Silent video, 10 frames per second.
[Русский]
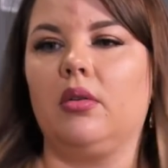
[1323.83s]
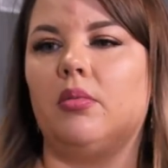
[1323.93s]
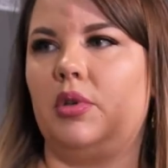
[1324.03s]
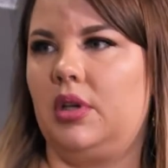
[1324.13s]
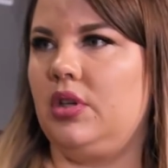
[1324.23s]

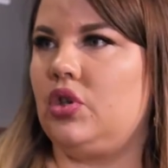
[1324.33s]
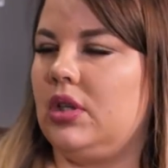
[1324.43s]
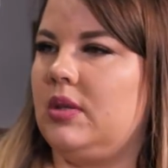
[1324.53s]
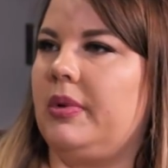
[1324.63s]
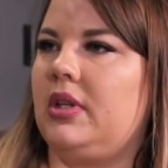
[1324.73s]
Мне
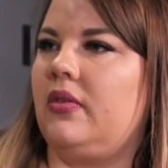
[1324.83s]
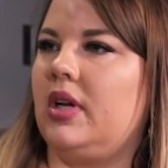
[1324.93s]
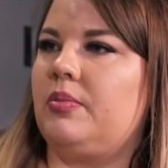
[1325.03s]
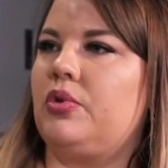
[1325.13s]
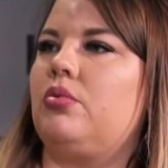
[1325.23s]
начинают
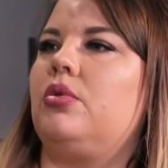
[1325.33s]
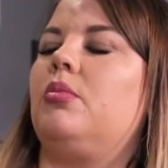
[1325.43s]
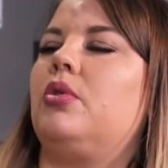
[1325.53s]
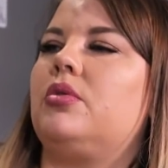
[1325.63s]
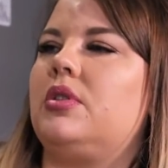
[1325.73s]
предъявлять, почему я
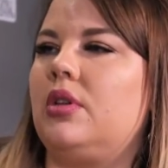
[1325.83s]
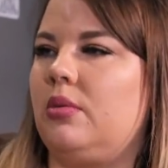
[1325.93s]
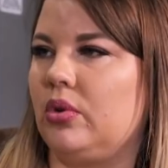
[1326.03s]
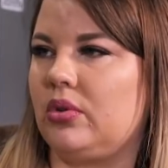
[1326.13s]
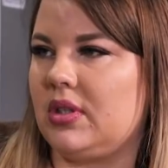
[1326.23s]
не могу
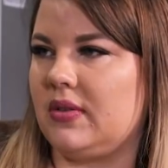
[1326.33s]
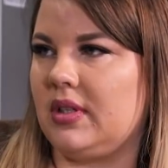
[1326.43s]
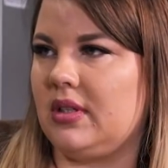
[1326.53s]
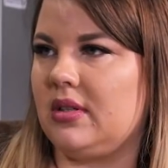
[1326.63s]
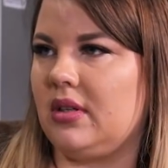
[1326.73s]
ребенку
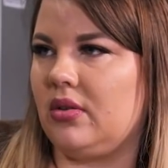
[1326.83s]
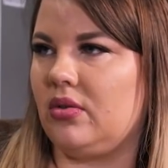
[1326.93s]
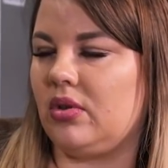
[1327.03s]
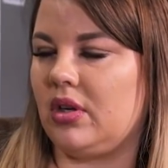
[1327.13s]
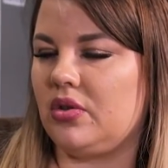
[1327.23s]
дозвониться. Я
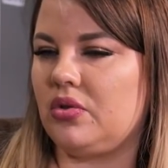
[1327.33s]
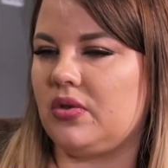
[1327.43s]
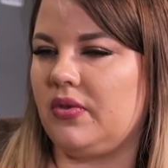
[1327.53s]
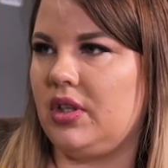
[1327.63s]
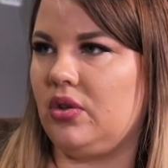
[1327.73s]
говорю, хорошо,
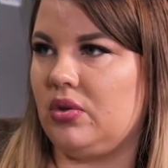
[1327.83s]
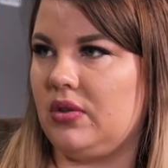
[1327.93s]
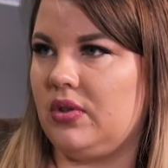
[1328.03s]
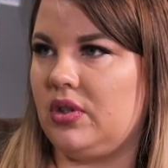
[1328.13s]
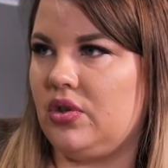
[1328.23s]
звони до
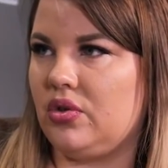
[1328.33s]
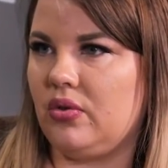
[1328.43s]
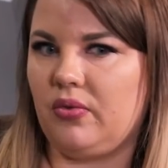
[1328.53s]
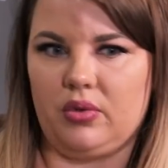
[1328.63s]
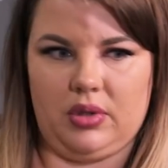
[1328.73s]
9
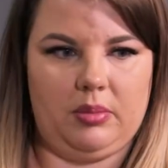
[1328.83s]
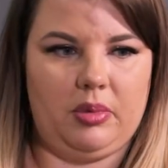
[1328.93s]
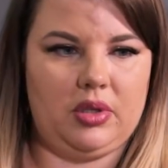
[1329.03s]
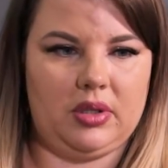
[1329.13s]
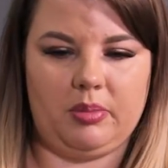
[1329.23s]
часов, вот тебе,
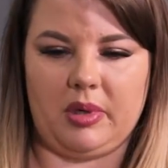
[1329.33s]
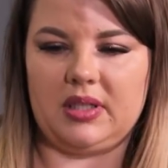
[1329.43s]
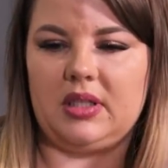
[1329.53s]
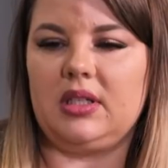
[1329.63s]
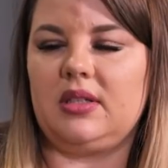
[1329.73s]
пожалуйста,
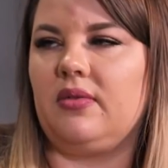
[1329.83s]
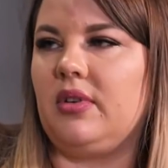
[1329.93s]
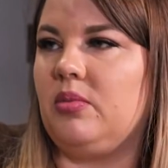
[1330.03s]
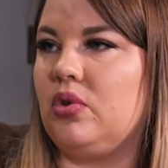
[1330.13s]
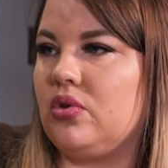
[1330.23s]
пространство
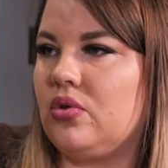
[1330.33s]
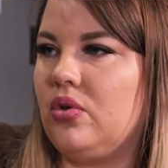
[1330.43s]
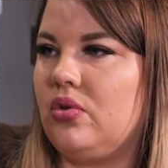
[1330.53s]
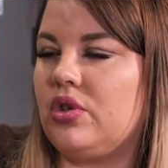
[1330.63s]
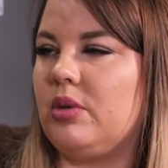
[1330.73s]
временное, Конечно.
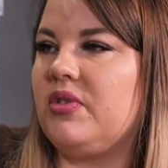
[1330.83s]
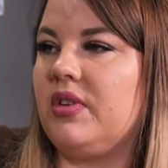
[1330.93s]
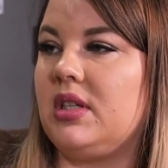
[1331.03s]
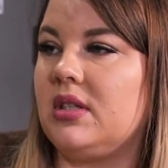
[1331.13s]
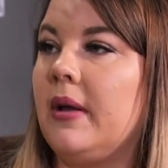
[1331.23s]
сколько хочешь,
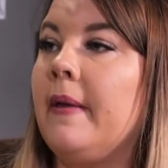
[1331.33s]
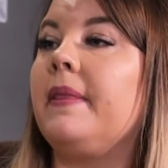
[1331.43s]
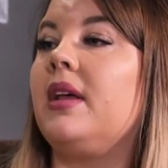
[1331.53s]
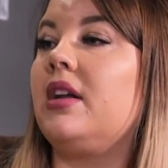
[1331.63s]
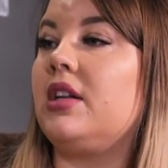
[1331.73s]
обзвонись.
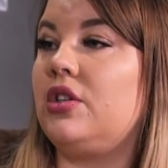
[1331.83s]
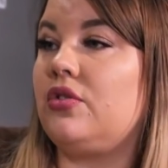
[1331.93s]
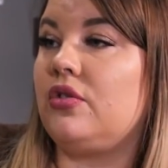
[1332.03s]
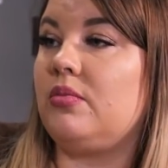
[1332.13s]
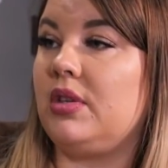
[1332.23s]
Ты
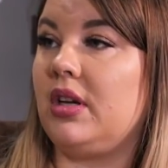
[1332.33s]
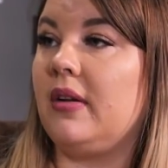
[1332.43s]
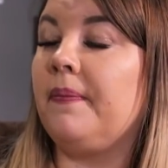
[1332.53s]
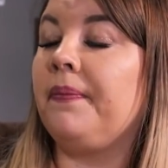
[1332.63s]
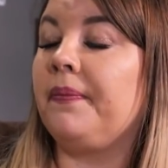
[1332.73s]
ограничиваешь
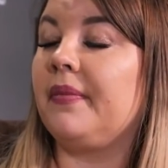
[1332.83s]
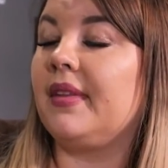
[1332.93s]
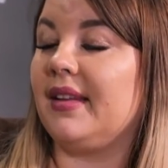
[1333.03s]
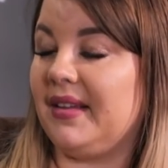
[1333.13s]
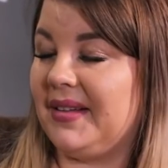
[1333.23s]
меня
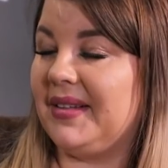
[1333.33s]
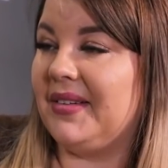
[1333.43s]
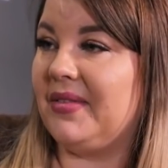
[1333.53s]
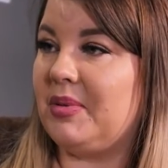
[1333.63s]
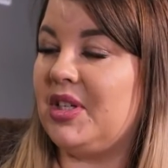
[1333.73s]

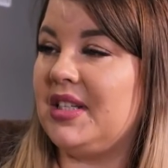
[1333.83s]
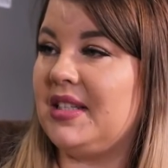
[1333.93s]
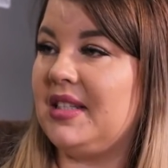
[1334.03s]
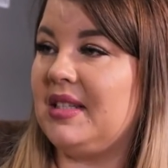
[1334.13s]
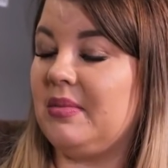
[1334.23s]
вообще, вообще не
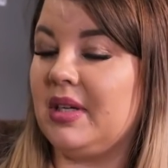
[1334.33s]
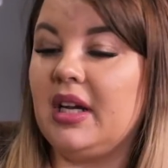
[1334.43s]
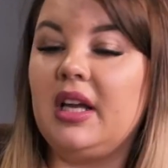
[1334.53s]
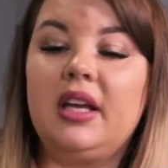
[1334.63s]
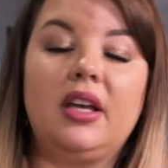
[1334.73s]
с детьми.
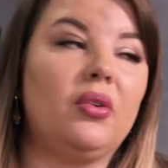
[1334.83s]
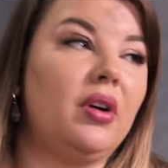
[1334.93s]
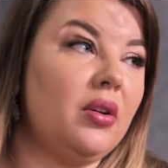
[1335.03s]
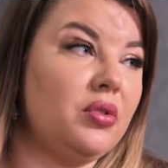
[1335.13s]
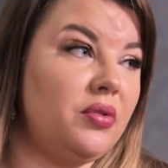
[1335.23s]
детьми. Я
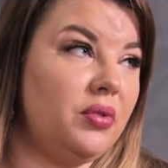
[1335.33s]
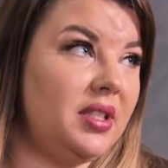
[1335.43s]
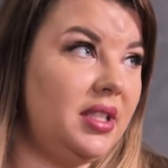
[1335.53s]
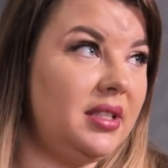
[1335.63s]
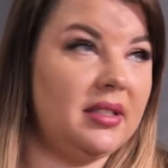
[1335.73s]
говорю, короче, вон
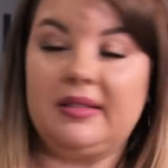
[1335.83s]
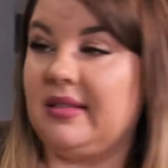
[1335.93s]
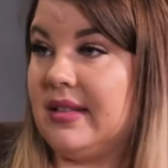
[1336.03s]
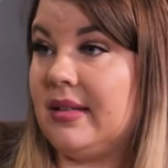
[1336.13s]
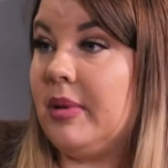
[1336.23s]
дети,
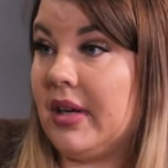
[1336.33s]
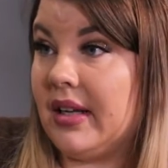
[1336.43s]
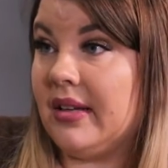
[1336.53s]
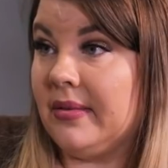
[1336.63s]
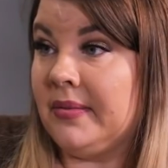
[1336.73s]
забирай.